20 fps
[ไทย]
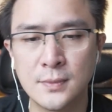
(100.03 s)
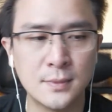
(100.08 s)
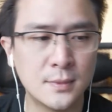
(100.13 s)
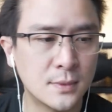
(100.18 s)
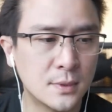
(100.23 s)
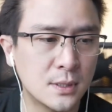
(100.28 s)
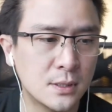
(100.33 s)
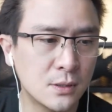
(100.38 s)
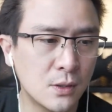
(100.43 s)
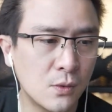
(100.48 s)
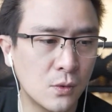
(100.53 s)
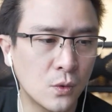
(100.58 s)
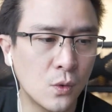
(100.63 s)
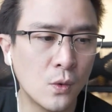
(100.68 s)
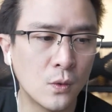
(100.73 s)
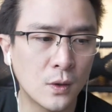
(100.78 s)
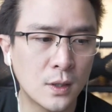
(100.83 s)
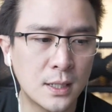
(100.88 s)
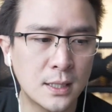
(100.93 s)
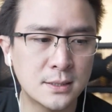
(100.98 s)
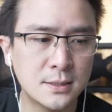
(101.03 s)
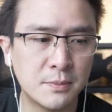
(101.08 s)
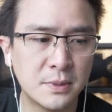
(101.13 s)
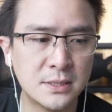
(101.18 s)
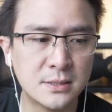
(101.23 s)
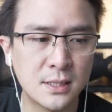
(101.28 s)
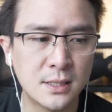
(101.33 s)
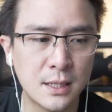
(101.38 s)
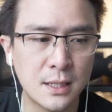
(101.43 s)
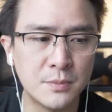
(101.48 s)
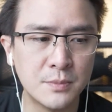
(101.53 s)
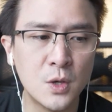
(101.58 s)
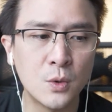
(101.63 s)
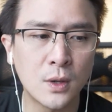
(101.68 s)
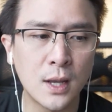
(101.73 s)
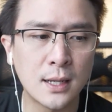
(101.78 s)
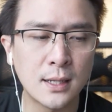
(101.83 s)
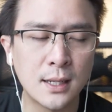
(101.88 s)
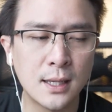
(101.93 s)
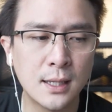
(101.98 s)
ที่ฮ่องกงก็น่าจะเป็นสเต็ปเดียว
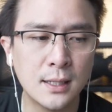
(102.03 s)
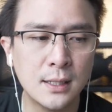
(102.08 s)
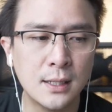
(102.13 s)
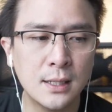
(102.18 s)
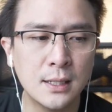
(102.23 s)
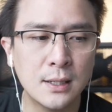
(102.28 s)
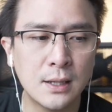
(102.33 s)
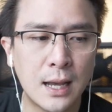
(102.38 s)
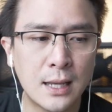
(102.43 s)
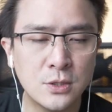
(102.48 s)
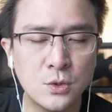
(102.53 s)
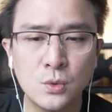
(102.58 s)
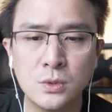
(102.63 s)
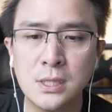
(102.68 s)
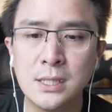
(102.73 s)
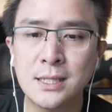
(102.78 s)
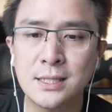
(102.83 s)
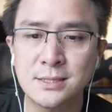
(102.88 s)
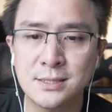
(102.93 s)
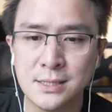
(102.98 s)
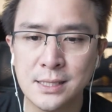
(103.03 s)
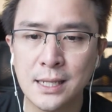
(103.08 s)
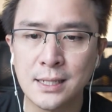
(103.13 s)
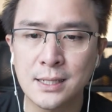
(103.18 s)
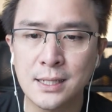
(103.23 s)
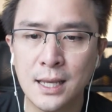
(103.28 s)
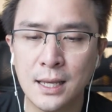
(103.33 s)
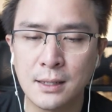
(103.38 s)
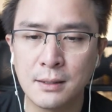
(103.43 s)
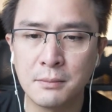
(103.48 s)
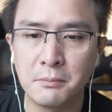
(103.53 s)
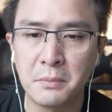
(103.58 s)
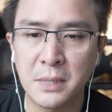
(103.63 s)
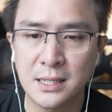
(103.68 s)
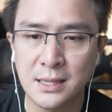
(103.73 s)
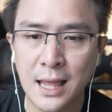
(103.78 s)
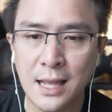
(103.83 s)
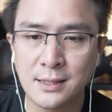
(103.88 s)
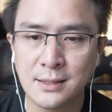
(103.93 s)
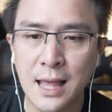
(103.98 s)
กันนะ อายุที่เกษียณเนี่ยมัน
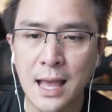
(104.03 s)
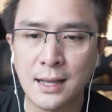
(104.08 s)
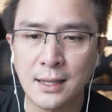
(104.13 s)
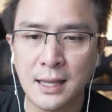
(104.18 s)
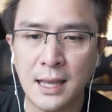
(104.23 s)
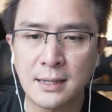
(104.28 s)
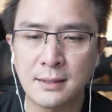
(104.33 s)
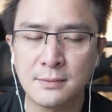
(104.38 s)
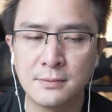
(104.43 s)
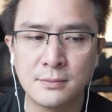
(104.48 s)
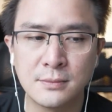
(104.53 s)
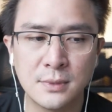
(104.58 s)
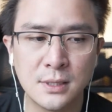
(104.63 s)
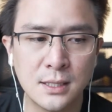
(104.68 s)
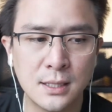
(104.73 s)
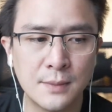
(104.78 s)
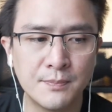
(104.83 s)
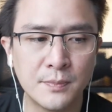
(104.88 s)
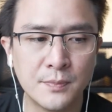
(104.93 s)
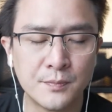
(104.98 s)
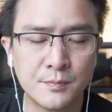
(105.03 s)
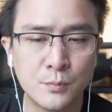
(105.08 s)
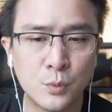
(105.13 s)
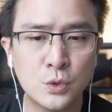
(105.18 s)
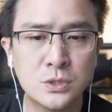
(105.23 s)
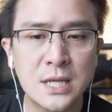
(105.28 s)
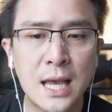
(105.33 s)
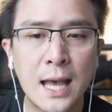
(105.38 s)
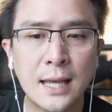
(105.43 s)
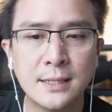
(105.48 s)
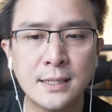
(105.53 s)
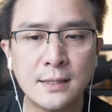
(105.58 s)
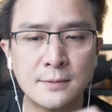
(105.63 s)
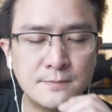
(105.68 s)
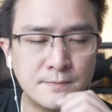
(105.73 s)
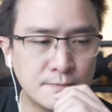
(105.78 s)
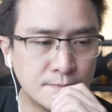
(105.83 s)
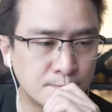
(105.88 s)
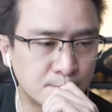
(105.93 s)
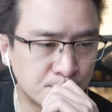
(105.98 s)
แตกต่างกันนะฮะ ผู้ชายเนี่ย
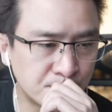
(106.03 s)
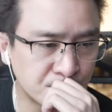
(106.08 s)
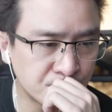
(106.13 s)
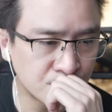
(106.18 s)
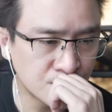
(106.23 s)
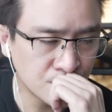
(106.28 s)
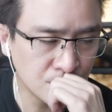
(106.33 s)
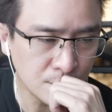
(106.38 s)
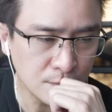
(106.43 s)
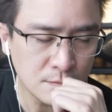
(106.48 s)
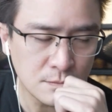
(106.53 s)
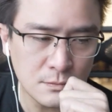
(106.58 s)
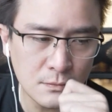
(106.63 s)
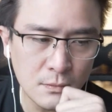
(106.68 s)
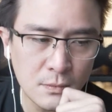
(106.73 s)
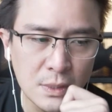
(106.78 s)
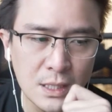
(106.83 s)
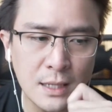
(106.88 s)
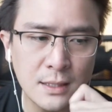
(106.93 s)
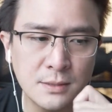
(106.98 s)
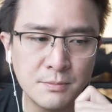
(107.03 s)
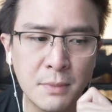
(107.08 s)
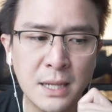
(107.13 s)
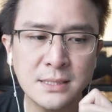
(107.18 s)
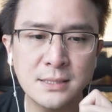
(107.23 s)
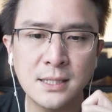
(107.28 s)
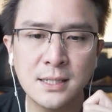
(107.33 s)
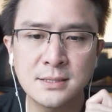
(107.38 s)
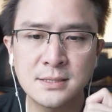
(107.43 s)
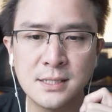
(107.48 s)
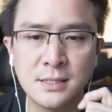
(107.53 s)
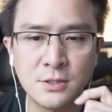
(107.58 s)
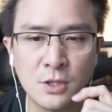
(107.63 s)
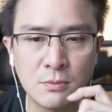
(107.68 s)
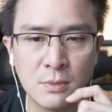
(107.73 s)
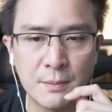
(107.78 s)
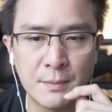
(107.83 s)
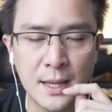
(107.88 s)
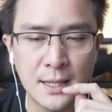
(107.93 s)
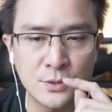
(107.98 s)
มักจะเกษียณตอ
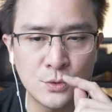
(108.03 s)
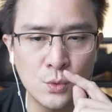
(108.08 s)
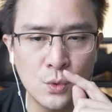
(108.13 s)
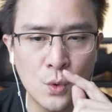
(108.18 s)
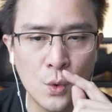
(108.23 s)
นประมาณอายุ